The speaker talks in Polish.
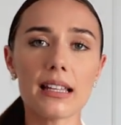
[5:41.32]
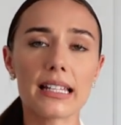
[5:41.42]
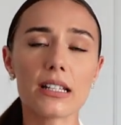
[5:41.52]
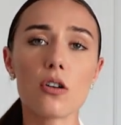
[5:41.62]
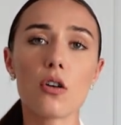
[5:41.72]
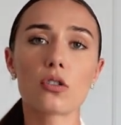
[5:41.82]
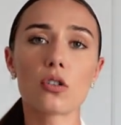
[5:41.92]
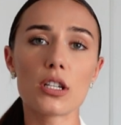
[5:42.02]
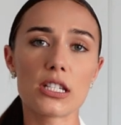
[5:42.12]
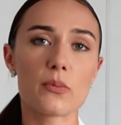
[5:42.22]
Dlatego
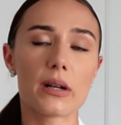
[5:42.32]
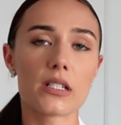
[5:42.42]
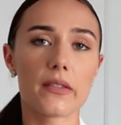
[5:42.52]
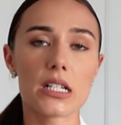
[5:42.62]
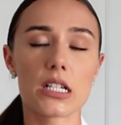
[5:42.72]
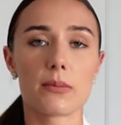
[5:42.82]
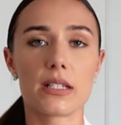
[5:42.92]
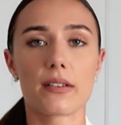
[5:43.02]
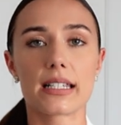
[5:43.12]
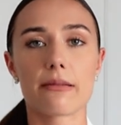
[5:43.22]
to jest też bardzo ważne, żebyś
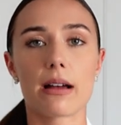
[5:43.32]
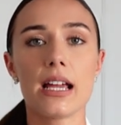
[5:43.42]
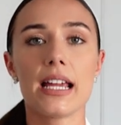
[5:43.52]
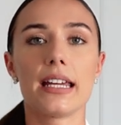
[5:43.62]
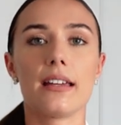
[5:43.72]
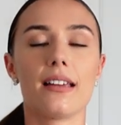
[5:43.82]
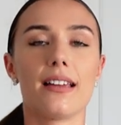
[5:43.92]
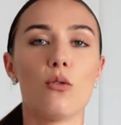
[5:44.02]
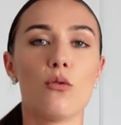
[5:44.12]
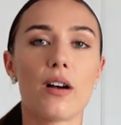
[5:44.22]
zwracała y,
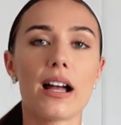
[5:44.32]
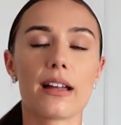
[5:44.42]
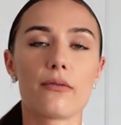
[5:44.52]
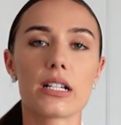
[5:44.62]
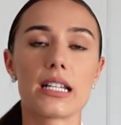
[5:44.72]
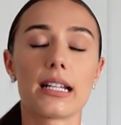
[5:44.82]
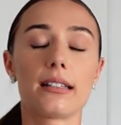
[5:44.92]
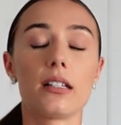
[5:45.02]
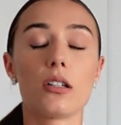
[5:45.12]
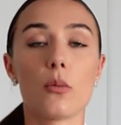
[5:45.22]
uwagę właśnie na
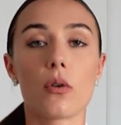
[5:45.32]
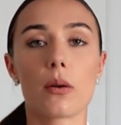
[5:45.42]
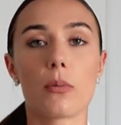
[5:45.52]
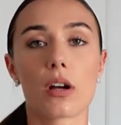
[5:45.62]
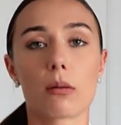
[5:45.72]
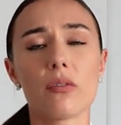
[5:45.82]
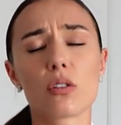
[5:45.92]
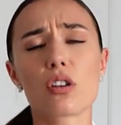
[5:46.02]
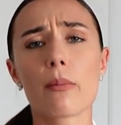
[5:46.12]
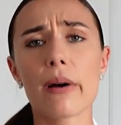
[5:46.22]
te niedobory pokarmowe,
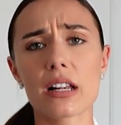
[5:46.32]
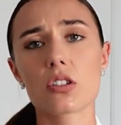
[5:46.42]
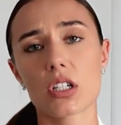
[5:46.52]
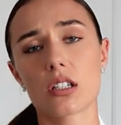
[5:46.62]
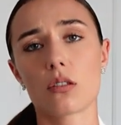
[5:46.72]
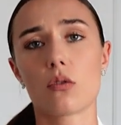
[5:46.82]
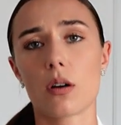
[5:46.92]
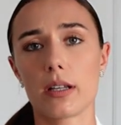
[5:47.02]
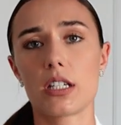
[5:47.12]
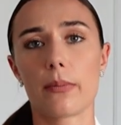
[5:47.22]
które bardzo często u
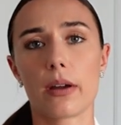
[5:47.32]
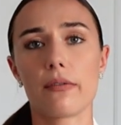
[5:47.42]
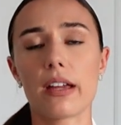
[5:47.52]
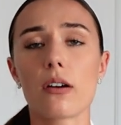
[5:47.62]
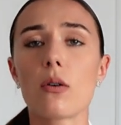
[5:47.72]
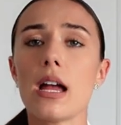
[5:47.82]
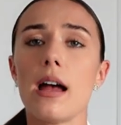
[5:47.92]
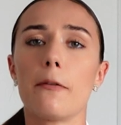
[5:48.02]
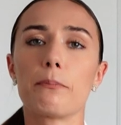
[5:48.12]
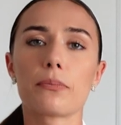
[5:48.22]
kobiet się pojawiają
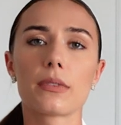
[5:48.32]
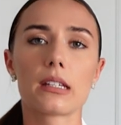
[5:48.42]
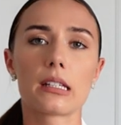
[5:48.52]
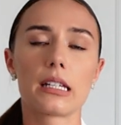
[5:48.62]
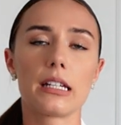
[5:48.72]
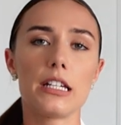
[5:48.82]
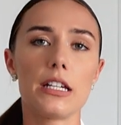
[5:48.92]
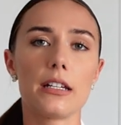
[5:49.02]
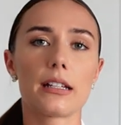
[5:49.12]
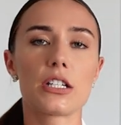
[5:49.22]
mm,
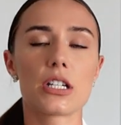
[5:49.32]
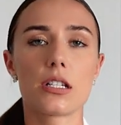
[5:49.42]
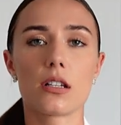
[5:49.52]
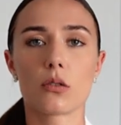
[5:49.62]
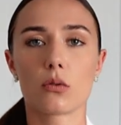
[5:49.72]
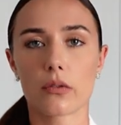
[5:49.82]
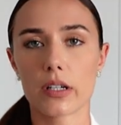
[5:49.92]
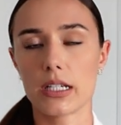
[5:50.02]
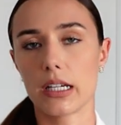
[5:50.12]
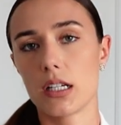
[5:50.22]
i najczęściej są to
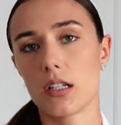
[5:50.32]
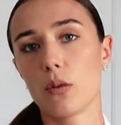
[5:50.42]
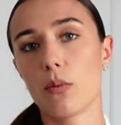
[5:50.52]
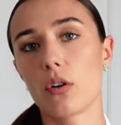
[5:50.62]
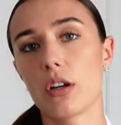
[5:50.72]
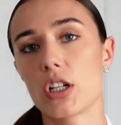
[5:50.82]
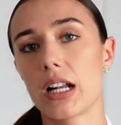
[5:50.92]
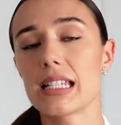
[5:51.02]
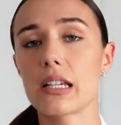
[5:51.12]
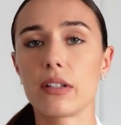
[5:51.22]
właśnie jakieś niedobory
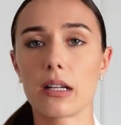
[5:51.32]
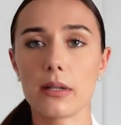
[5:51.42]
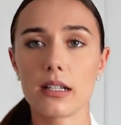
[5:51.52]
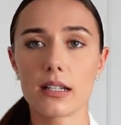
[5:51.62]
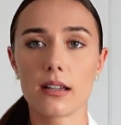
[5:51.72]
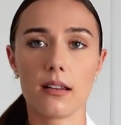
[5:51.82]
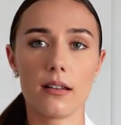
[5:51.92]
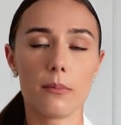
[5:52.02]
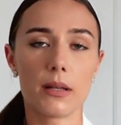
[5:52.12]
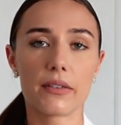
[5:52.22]
żelaza, witaminy
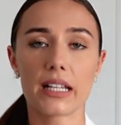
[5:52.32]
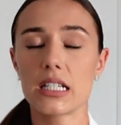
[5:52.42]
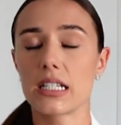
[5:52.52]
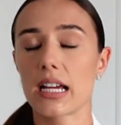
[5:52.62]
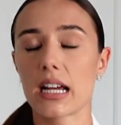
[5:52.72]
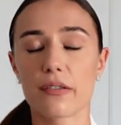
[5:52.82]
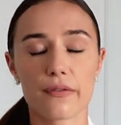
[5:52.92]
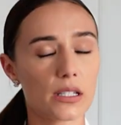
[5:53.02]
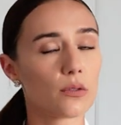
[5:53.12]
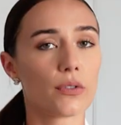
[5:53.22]
y, B12,
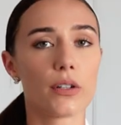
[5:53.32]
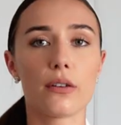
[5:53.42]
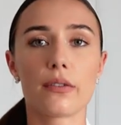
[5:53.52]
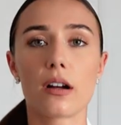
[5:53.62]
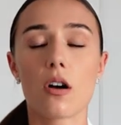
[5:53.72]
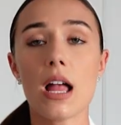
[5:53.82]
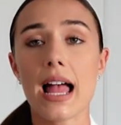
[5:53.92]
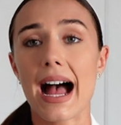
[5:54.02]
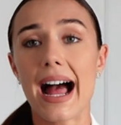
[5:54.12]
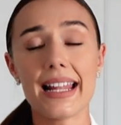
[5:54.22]
kwasu foliowego,
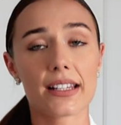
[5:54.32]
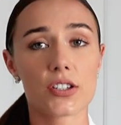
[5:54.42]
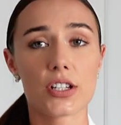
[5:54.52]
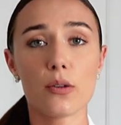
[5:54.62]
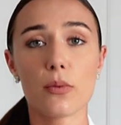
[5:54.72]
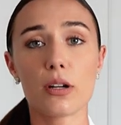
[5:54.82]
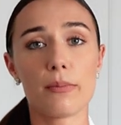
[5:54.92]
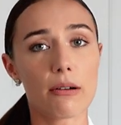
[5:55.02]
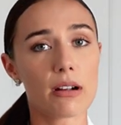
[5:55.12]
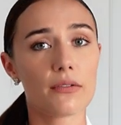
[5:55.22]
ale też niedobory
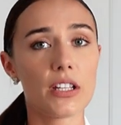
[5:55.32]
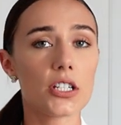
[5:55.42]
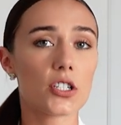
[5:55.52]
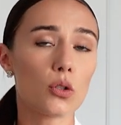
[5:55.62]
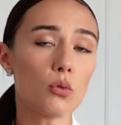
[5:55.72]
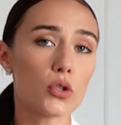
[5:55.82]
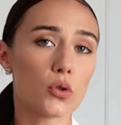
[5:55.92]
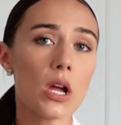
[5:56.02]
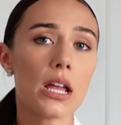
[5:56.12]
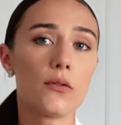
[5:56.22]
białka w diecie czy
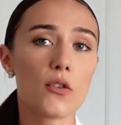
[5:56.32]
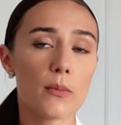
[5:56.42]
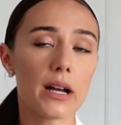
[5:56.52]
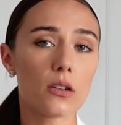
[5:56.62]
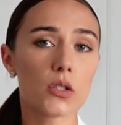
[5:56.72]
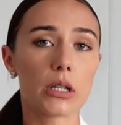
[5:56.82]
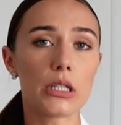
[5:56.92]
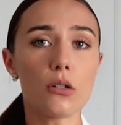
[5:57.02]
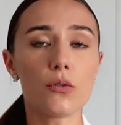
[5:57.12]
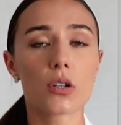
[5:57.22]
tłuszczu, dwóch
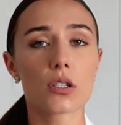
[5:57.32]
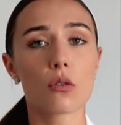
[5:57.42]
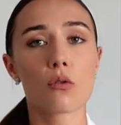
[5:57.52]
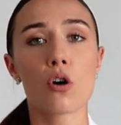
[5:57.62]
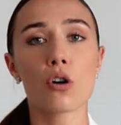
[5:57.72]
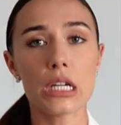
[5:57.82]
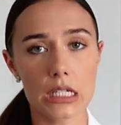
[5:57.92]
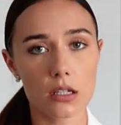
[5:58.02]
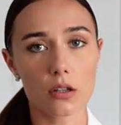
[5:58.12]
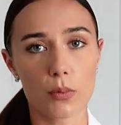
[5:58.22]
makroskładników, które są
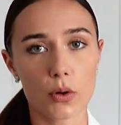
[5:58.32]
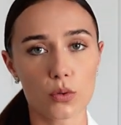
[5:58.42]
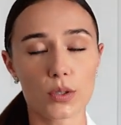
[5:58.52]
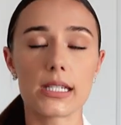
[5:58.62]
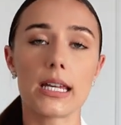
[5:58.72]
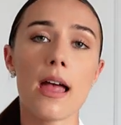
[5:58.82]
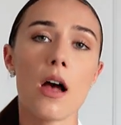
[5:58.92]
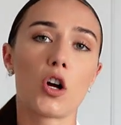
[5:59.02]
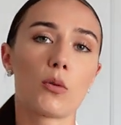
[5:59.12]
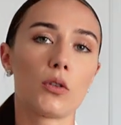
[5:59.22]
konieczne do produkcji
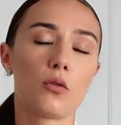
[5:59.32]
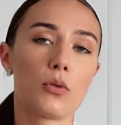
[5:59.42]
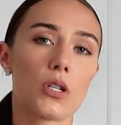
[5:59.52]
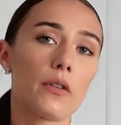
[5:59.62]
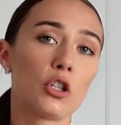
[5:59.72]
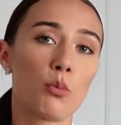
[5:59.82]
hormonów płciowych,